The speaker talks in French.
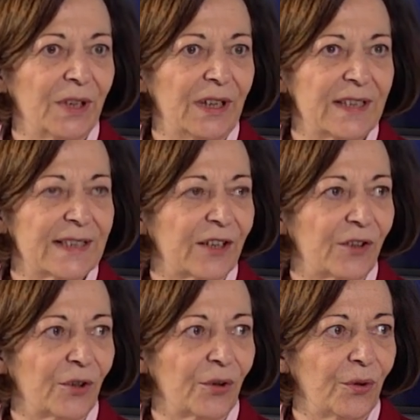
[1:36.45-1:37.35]
les
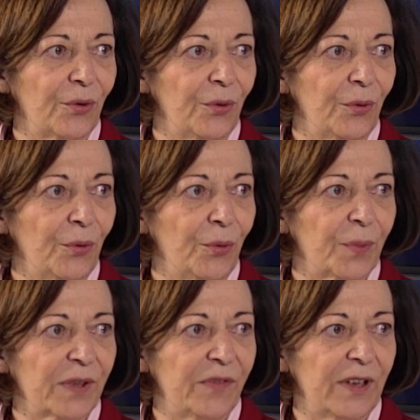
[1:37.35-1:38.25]
acteurs euh,
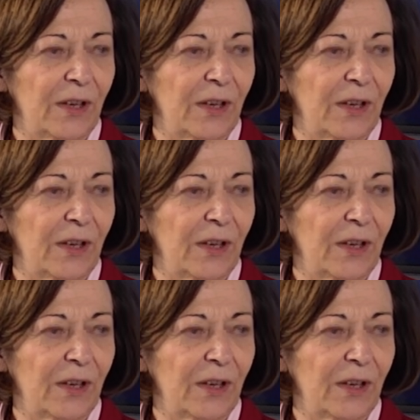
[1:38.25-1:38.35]
privés.